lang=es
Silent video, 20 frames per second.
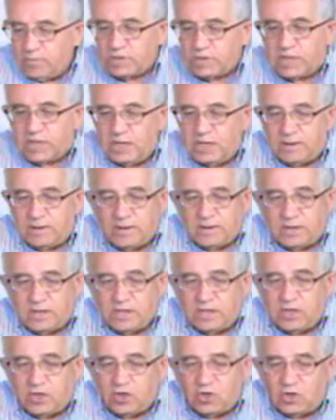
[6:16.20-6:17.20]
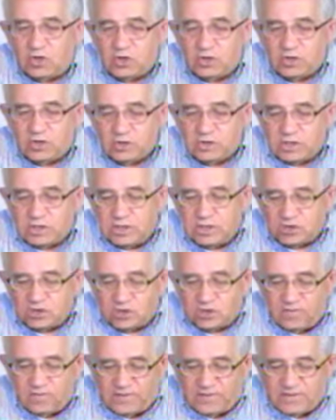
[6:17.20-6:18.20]
Pues que si yo, si
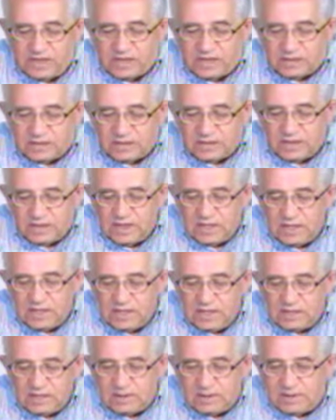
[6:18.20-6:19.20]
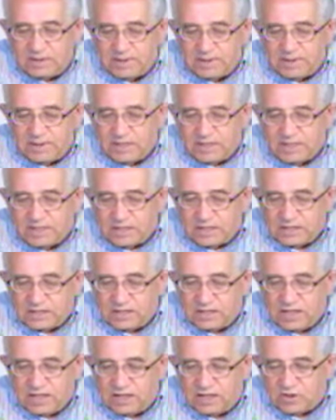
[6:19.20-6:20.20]
yo soy feliz, si para mí ser
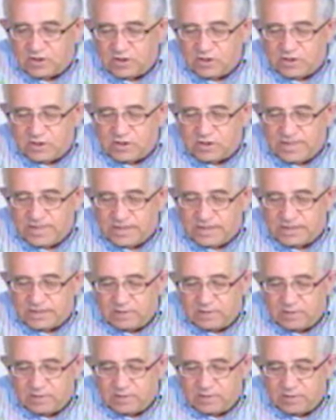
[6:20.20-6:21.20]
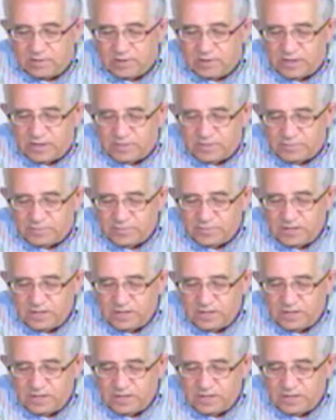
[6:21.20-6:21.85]
cristiano es lo máximo en mi vida,